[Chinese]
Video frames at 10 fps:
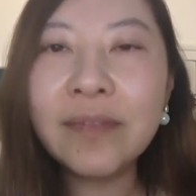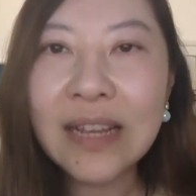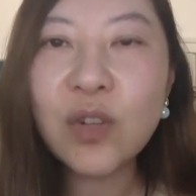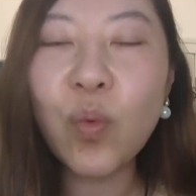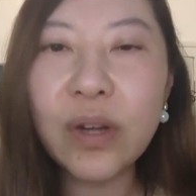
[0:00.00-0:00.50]

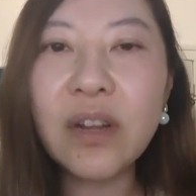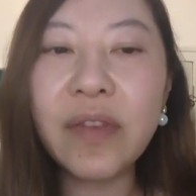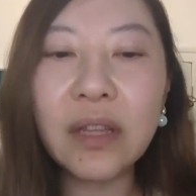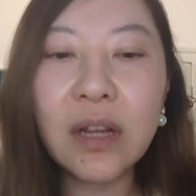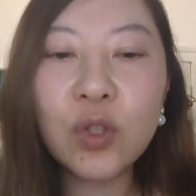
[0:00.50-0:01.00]
但是我认
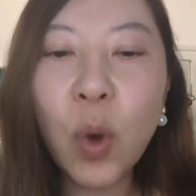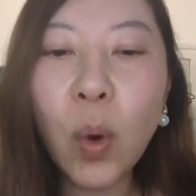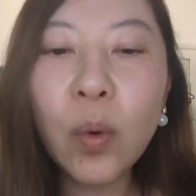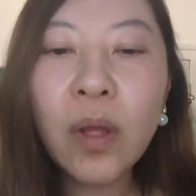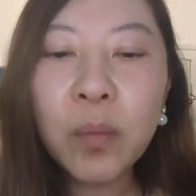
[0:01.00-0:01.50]
为呢，
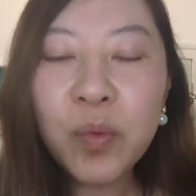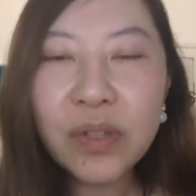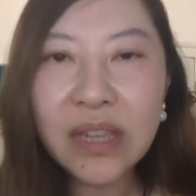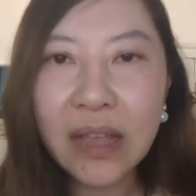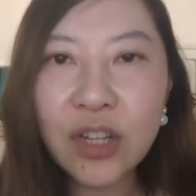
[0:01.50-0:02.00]
从
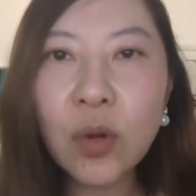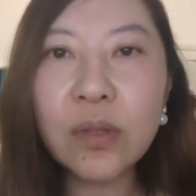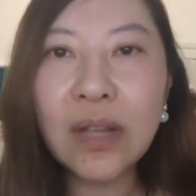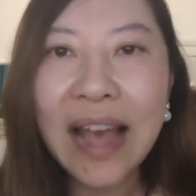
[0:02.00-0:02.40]
目前收